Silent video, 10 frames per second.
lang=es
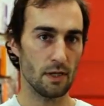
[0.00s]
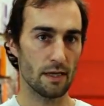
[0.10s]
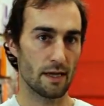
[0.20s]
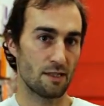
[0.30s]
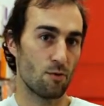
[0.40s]

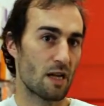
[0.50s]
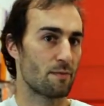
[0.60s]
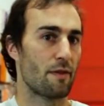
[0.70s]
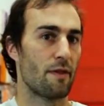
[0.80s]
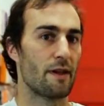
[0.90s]
que ha sido una
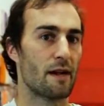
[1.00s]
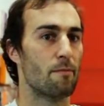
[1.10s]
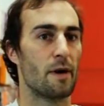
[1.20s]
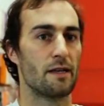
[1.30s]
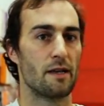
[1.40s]
especie de
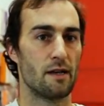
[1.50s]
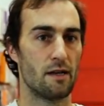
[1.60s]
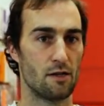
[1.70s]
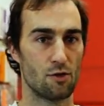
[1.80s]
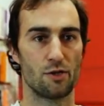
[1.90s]

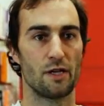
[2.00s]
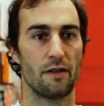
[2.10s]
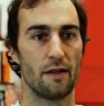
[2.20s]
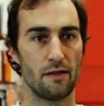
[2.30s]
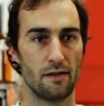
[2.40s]
campaña
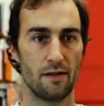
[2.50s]
sostenida